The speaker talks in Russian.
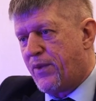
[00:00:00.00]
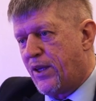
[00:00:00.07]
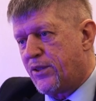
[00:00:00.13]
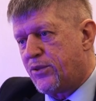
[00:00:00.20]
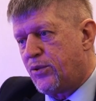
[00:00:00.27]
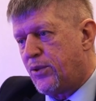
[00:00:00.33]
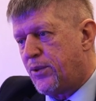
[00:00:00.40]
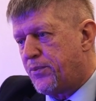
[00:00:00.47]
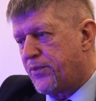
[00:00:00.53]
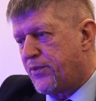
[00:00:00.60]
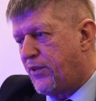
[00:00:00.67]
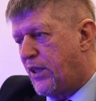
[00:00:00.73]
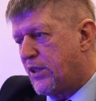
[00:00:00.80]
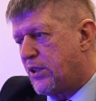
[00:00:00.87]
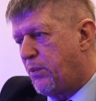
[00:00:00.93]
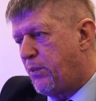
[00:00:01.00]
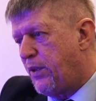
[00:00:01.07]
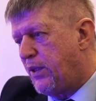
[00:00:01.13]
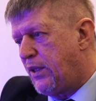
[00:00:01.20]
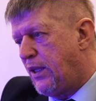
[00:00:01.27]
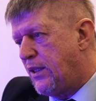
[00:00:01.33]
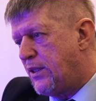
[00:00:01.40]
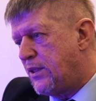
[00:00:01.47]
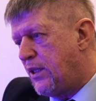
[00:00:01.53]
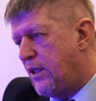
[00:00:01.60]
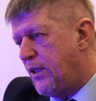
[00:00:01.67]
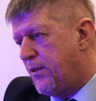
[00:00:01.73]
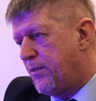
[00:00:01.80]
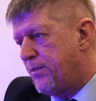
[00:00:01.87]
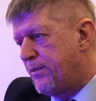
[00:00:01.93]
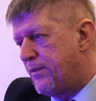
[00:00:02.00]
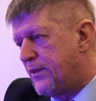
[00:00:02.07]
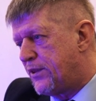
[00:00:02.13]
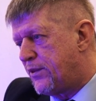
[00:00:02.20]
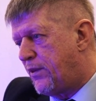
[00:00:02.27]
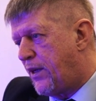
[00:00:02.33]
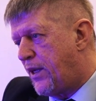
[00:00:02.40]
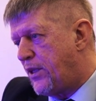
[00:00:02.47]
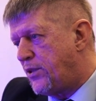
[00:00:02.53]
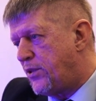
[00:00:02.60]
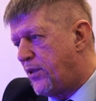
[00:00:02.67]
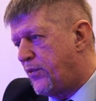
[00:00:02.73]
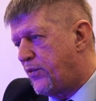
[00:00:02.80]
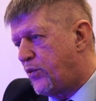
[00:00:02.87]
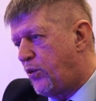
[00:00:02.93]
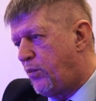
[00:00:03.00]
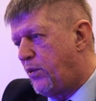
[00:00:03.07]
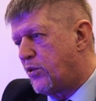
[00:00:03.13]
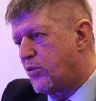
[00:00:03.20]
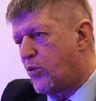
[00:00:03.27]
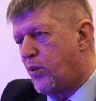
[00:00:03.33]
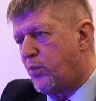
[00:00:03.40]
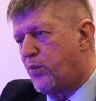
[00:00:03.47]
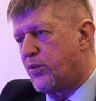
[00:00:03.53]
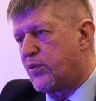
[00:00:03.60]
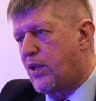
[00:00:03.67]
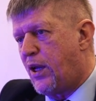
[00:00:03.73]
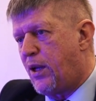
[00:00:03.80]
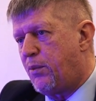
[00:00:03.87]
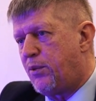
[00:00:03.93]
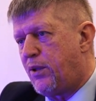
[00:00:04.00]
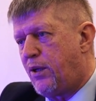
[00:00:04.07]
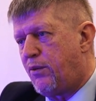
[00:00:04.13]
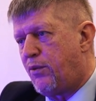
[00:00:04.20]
Так что ваши претензии сворачиваем в трубочку, отпускаем на